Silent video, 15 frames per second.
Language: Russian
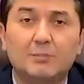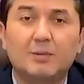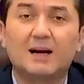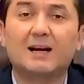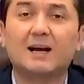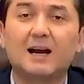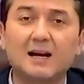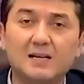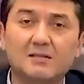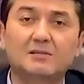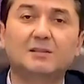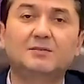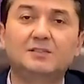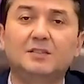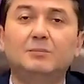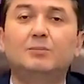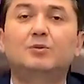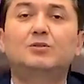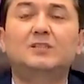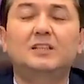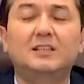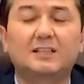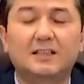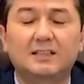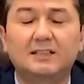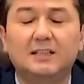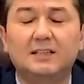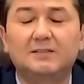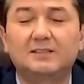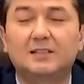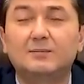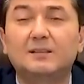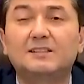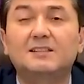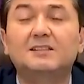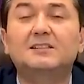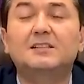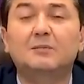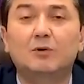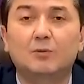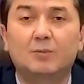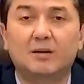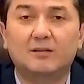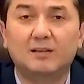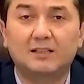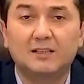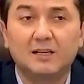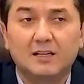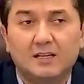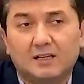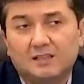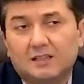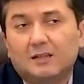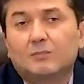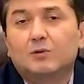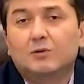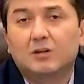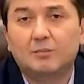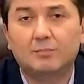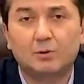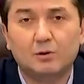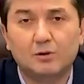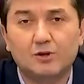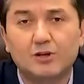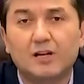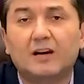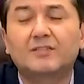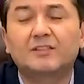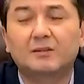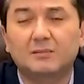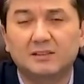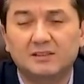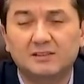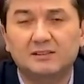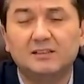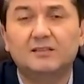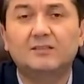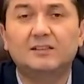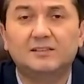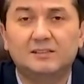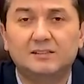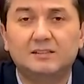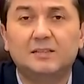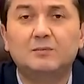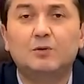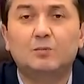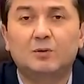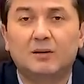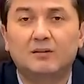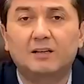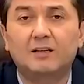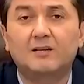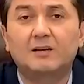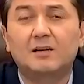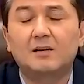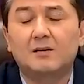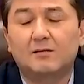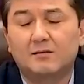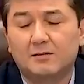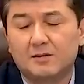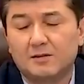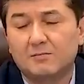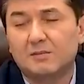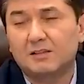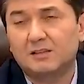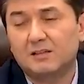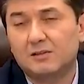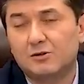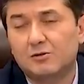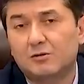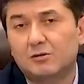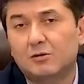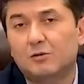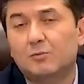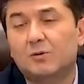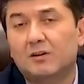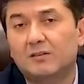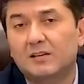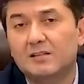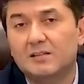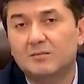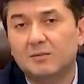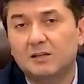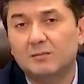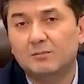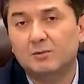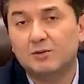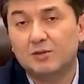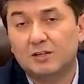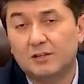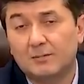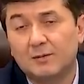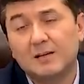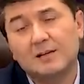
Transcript: показывать все пути и так далее, сама система управляет. Это намного проще автоматизированная система управления вашим модель счета, управление семейным бюджетом.